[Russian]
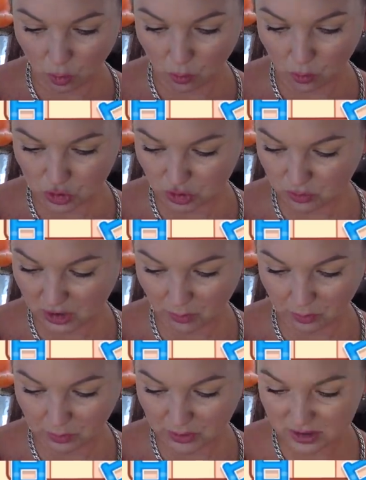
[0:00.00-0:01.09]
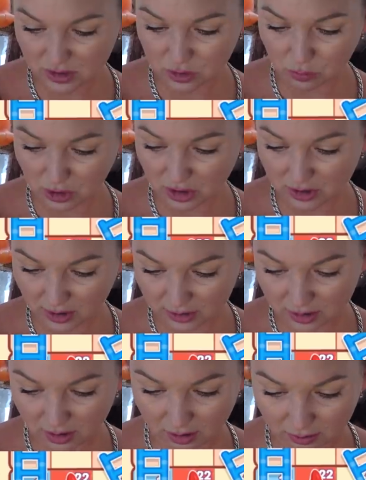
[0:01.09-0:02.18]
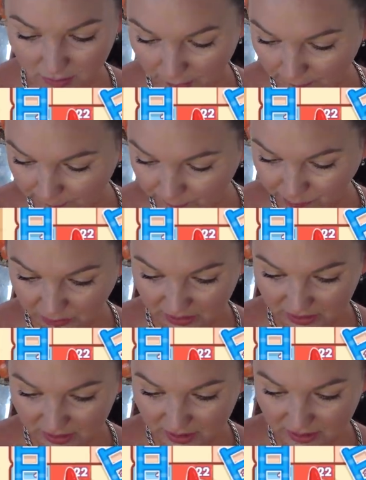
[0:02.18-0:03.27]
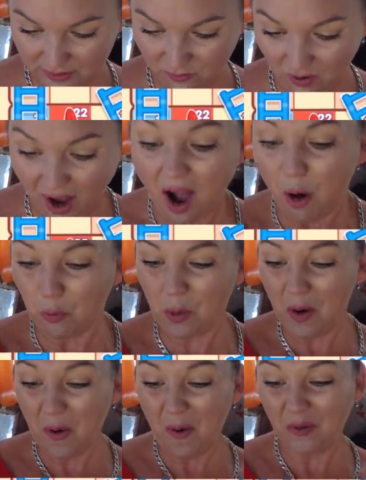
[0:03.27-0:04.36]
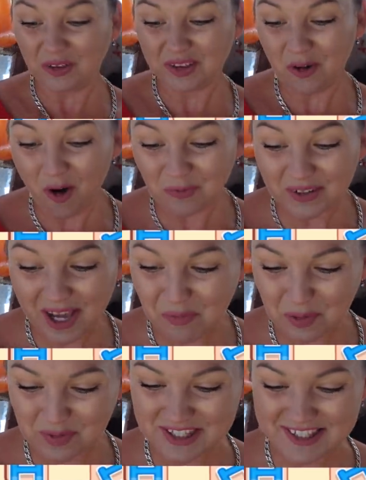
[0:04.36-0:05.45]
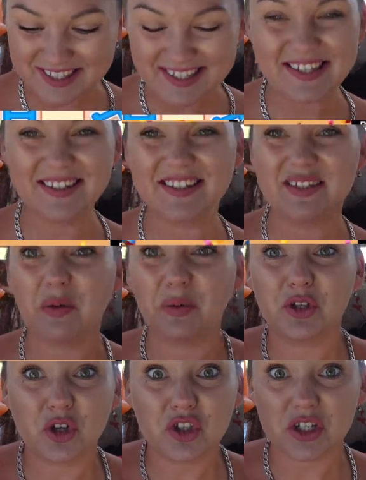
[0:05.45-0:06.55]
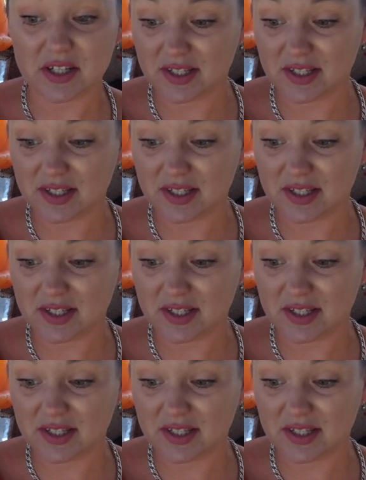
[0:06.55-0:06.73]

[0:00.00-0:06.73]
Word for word: Том может меня победить, он меня догнал. Два. Воу, Том, я победила! Тебе придется